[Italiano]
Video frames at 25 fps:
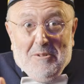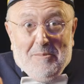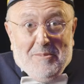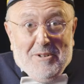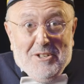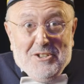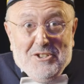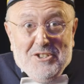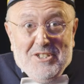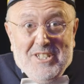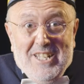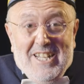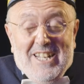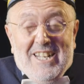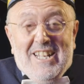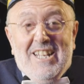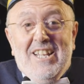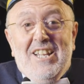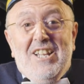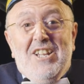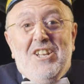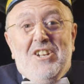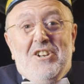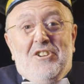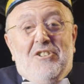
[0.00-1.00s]
a precisare,
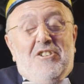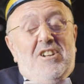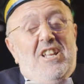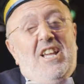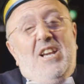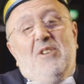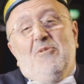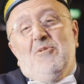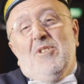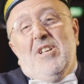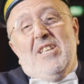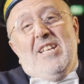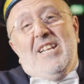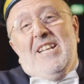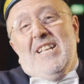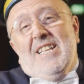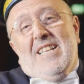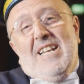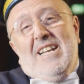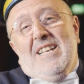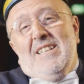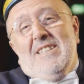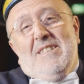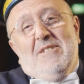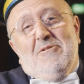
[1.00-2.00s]
non è una delle
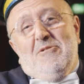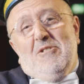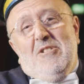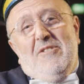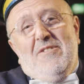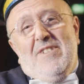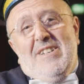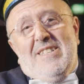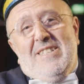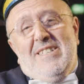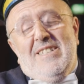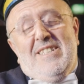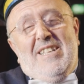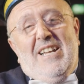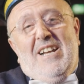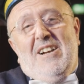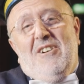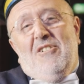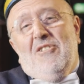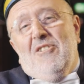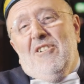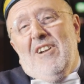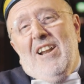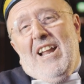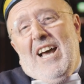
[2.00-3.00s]
tante università
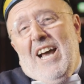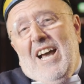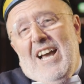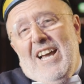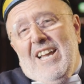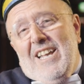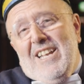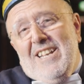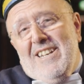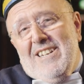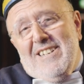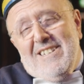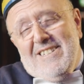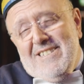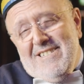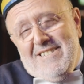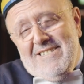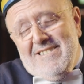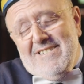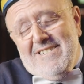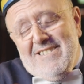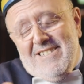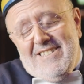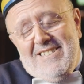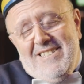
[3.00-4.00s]

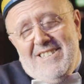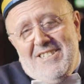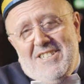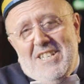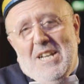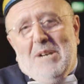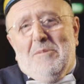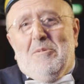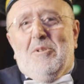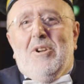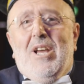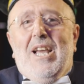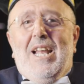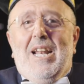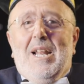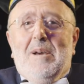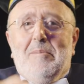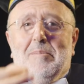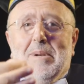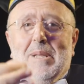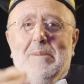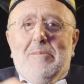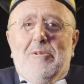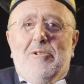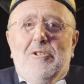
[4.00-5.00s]
online, diciamo, è la
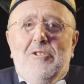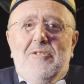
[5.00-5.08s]
prima